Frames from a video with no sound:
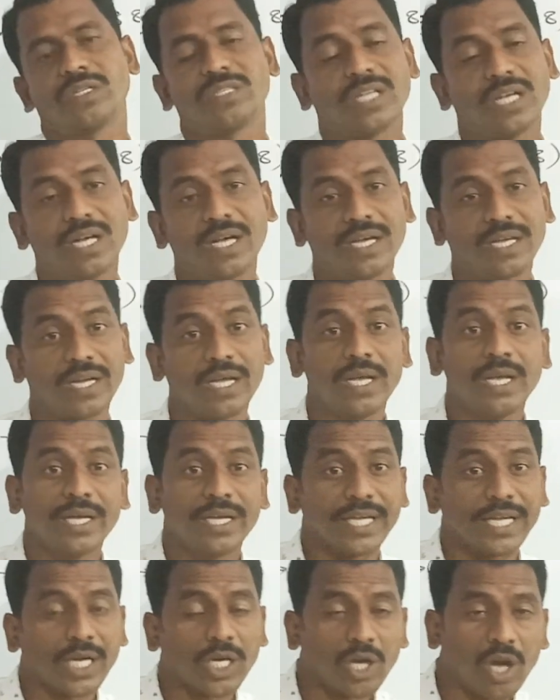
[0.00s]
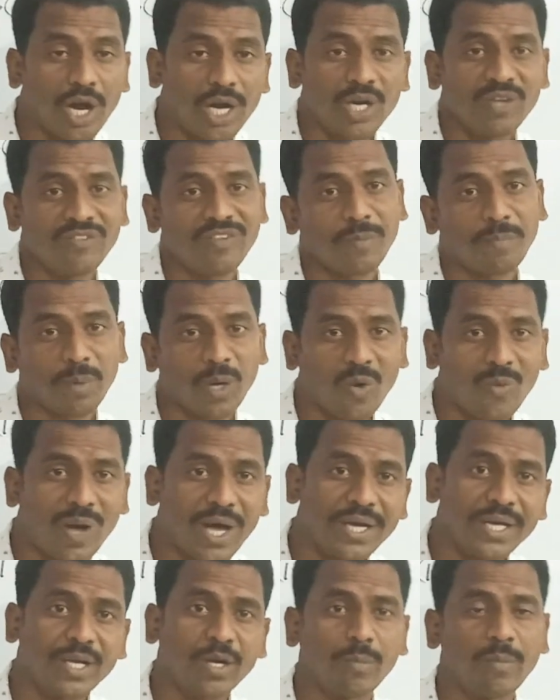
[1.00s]
సార్ ఇంగ్లాండ్
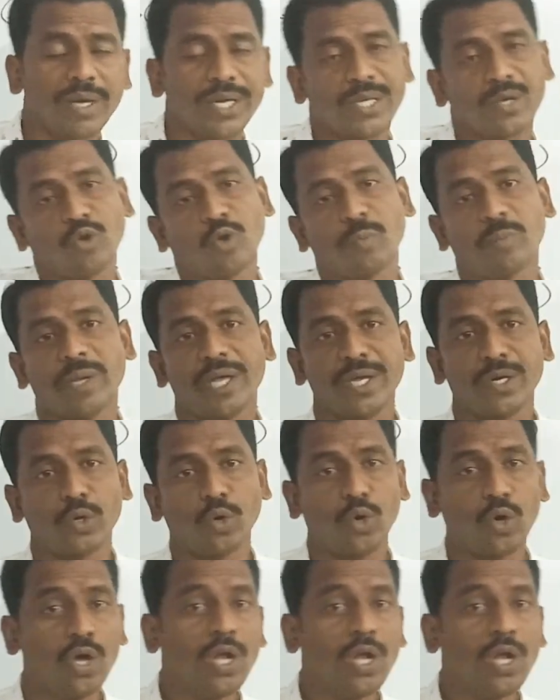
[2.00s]
విప్లవానికి మరి ఒక పేరు